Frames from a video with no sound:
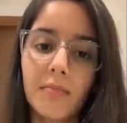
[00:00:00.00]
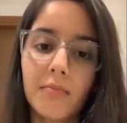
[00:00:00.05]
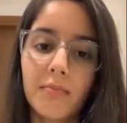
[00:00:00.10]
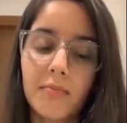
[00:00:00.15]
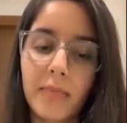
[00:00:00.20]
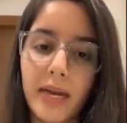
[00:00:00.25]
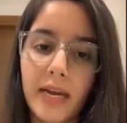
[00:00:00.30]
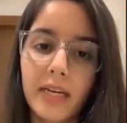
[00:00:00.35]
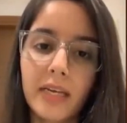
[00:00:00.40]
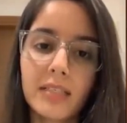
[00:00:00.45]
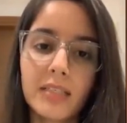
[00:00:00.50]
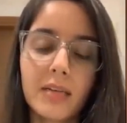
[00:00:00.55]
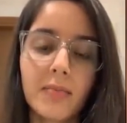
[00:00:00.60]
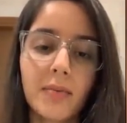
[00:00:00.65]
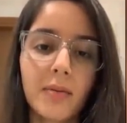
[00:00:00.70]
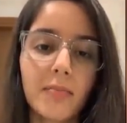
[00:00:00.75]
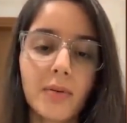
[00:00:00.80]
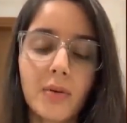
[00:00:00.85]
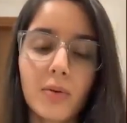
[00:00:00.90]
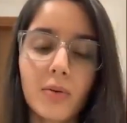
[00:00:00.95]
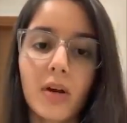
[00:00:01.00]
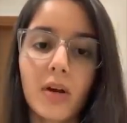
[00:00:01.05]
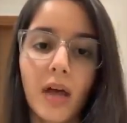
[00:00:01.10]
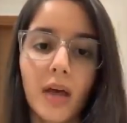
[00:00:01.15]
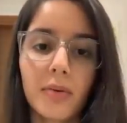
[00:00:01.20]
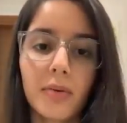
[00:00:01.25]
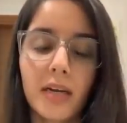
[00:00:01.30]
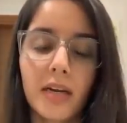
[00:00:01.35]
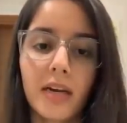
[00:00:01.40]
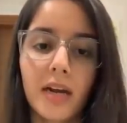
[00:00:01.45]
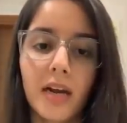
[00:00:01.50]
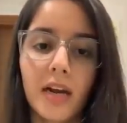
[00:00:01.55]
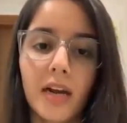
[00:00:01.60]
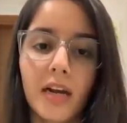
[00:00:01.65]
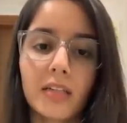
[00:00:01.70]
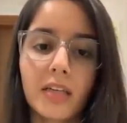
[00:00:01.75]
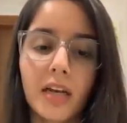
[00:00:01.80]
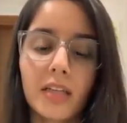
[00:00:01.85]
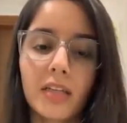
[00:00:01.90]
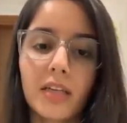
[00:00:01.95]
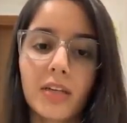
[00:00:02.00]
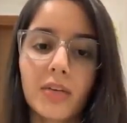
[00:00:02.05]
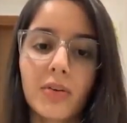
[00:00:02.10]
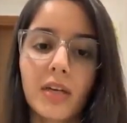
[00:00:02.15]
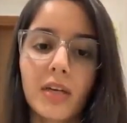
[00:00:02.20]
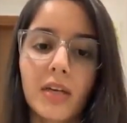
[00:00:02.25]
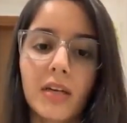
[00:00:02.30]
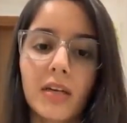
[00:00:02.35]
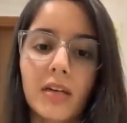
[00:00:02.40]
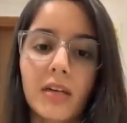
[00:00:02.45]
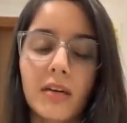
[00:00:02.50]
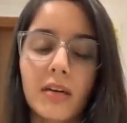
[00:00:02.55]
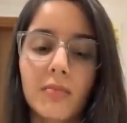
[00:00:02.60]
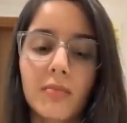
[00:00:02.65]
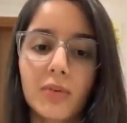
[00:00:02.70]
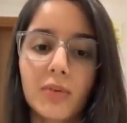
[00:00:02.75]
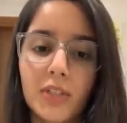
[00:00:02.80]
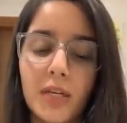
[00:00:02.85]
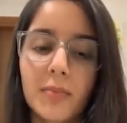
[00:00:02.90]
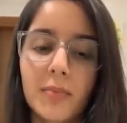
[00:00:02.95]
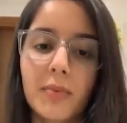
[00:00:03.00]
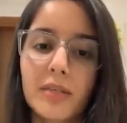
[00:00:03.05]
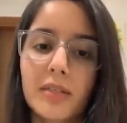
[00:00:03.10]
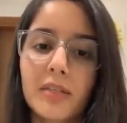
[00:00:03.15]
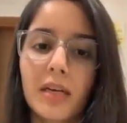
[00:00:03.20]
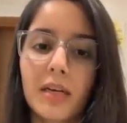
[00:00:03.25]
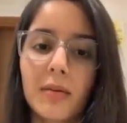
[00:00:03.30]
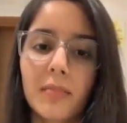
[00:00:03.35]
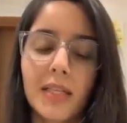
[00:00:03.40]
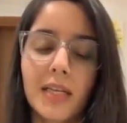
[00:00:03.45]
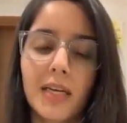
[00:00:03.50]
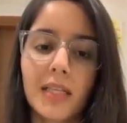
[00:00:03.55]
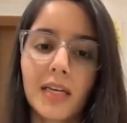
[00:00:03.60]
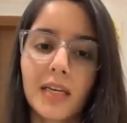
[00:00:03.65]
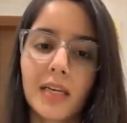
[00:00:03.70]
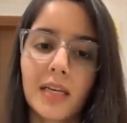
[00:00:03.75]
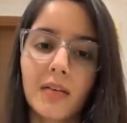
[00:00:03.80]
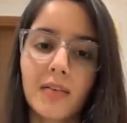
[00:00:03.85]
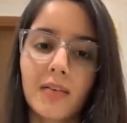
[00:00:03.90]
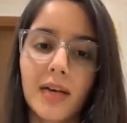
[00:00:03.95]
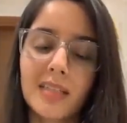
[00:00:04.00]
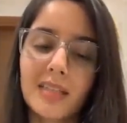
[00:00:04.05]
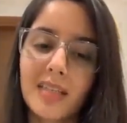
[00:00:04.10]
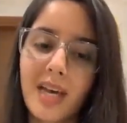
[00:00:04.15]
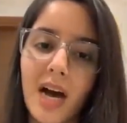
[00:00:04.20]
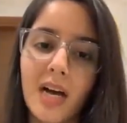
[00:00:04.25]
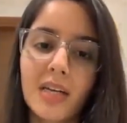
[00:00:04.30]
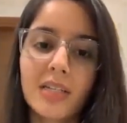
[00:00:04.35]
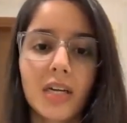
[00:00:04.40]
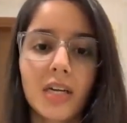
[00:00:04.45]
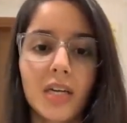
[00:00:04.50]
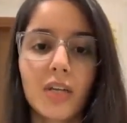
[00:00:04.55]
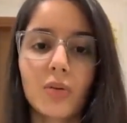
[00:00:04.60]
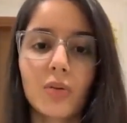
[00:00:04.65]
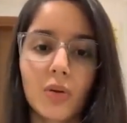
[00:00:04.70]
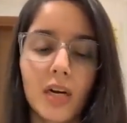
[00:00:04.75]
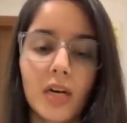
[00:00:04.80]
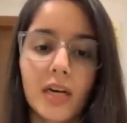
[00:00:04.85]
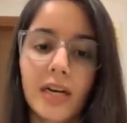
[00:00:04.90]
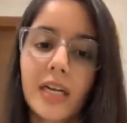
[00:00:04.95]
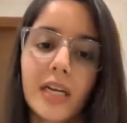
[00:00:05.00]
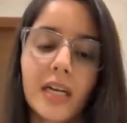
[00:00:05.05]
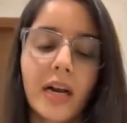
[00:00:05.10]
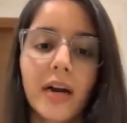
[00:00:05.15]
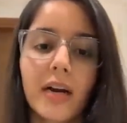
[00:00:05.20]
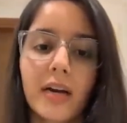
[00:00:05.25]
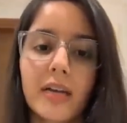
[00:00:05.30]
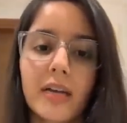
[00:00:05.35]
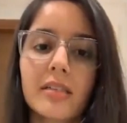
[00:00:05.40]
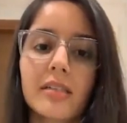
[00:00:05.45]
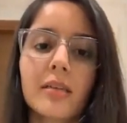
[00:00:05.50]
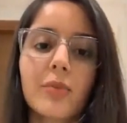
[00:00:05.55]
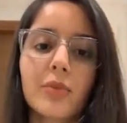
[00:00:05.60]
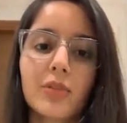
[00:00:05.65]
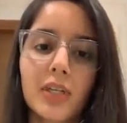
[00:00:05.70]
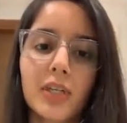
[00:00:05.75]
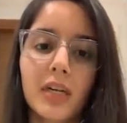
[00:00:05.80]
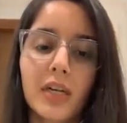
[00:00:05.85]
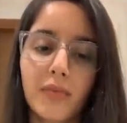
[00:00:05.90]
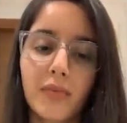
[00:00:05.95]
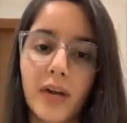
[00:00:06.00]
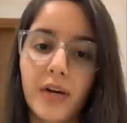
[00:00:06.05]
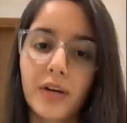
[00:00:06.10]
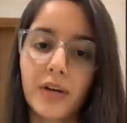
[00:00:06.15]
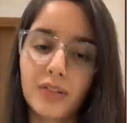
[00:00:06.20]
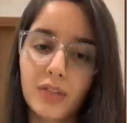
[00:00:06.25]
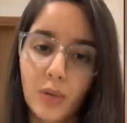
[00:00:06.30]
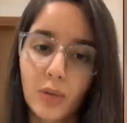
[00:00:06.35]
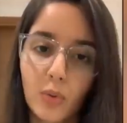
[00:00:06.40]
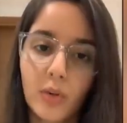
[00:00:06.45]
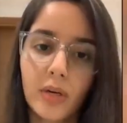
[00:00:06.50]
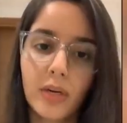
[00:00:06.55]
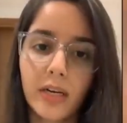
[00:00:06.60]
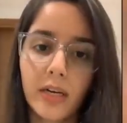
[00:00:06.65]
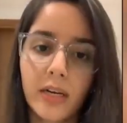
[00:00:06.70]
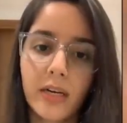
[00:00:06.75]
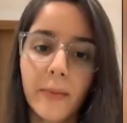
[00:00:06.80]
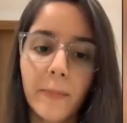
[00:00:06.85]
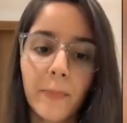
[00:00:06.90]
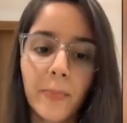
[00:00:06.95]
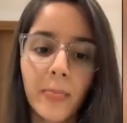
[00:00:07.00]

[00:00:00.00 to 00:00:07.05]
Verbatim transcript: मैं किसी पे बिल्कुल नाम नहीं डालना चाहती क्योंकि मुझे पर्सनली पता था कि ये वायरस आज नहीं तो कल कहीं ना कहीं से मुझे इफ़ेक्ट ज़रूर करेगा